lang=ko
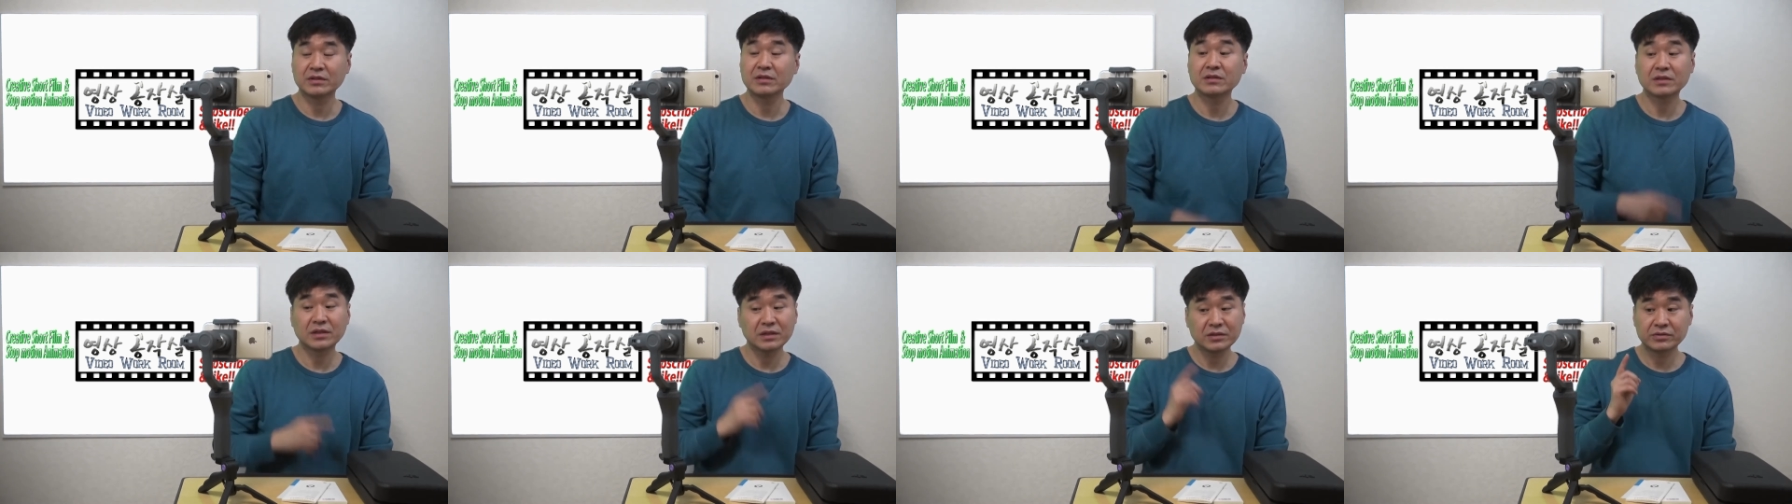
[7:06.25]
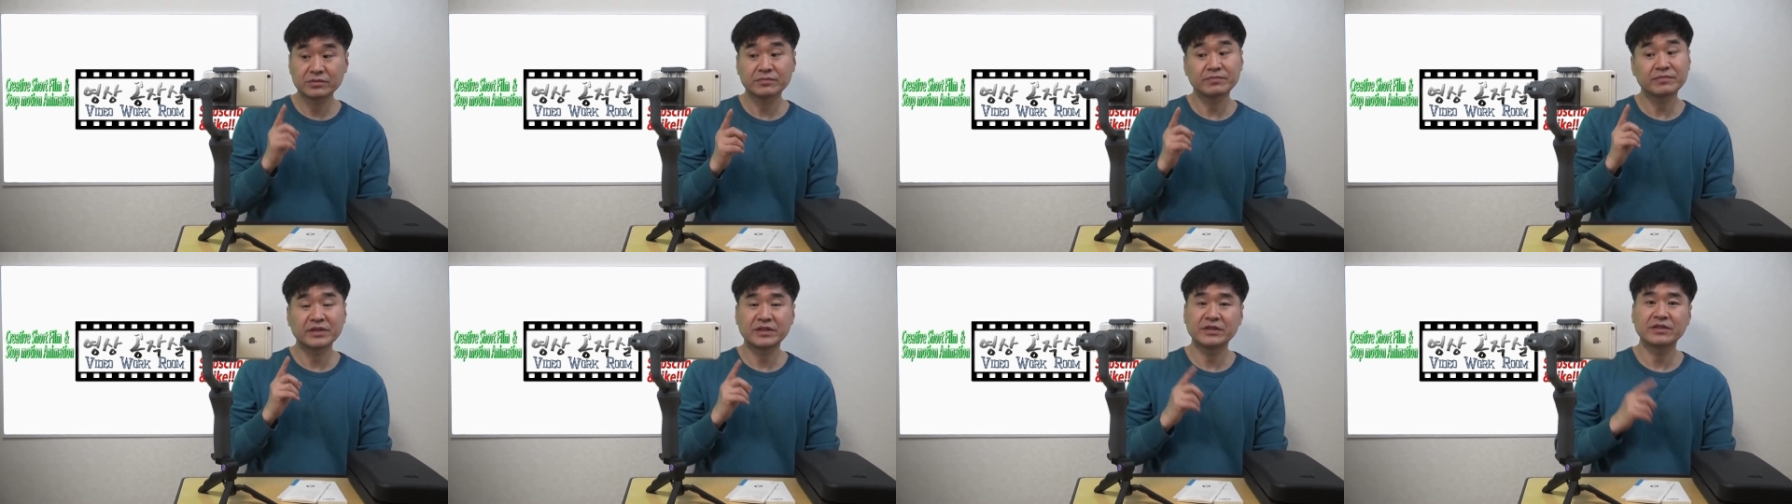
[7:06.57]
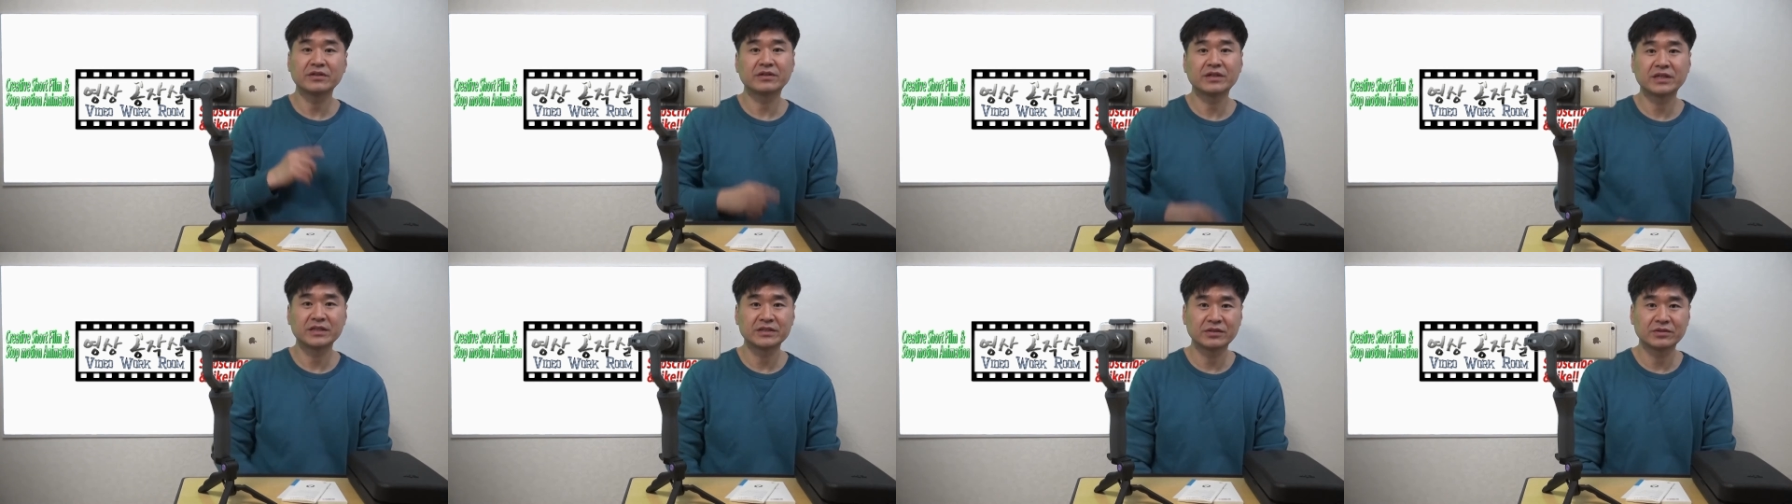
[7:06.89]
일단 좀
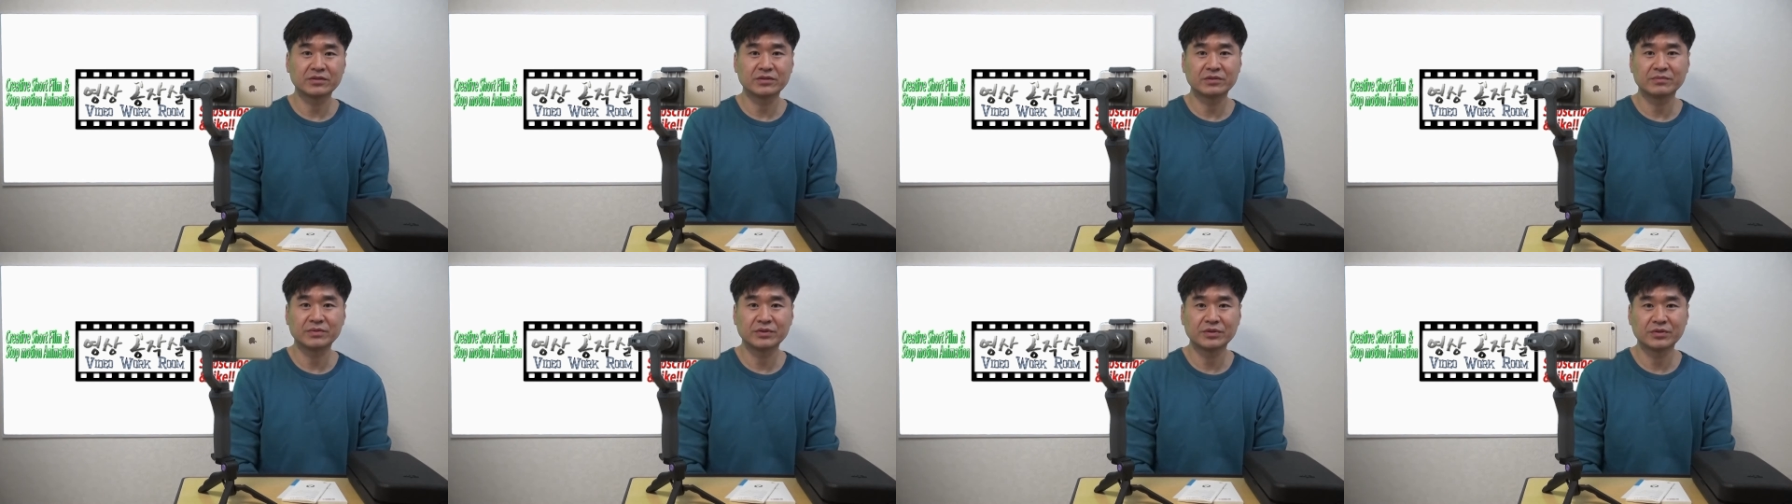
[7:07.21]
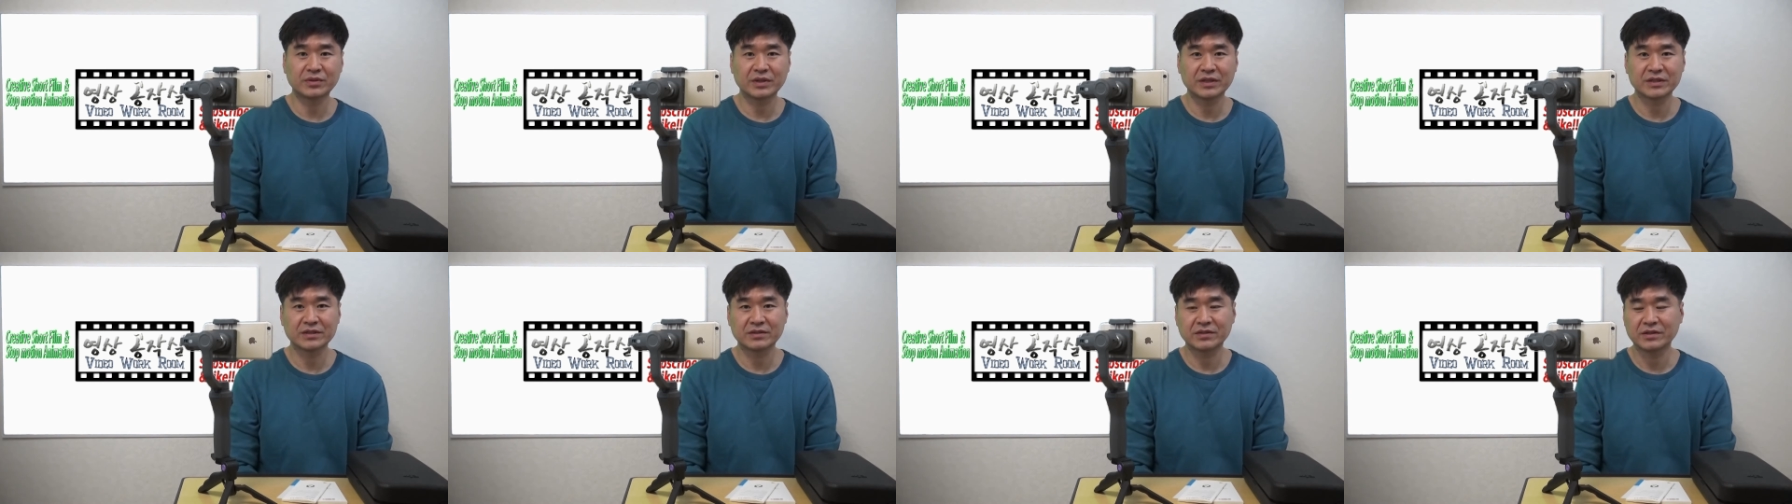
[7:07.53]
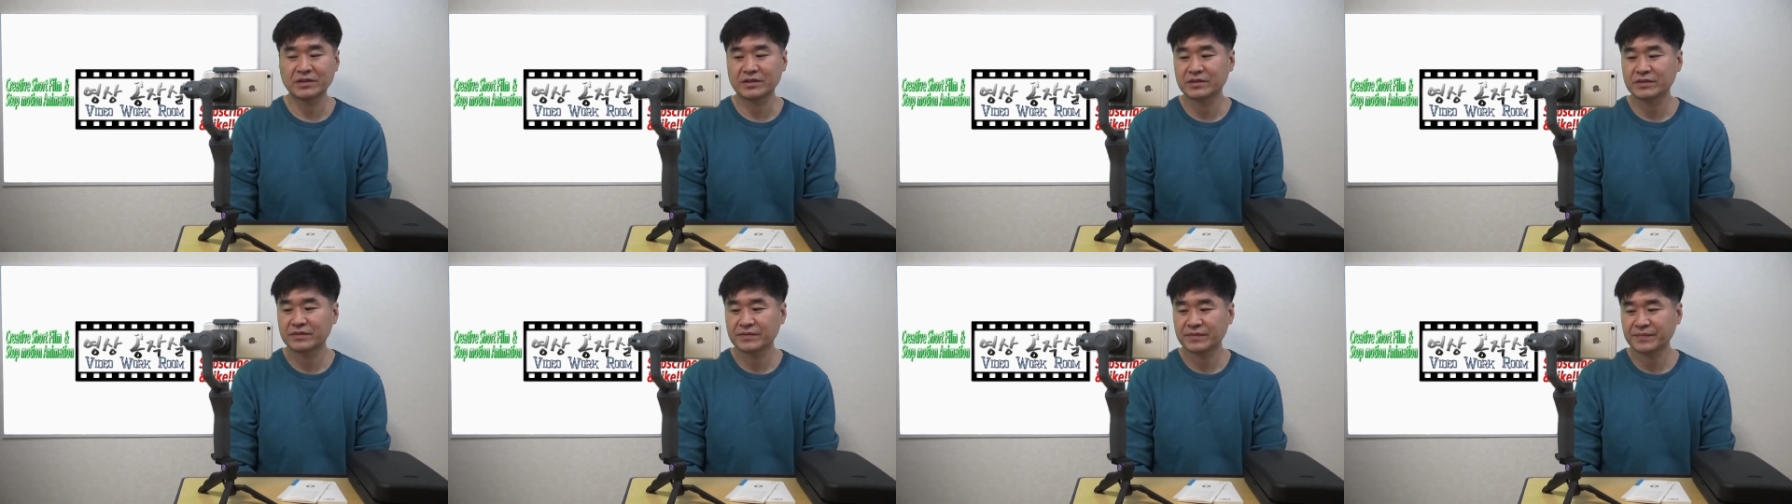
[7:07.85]
기억하셨으면 좋겠어요.